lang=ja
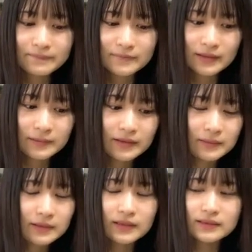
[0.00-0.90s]
たまに
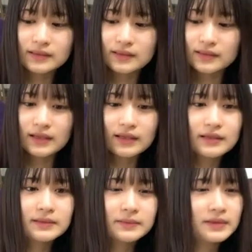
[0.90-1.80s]
見たくなって
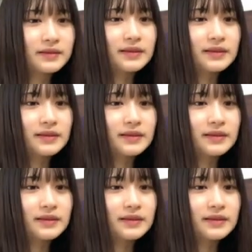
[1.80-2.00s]
見る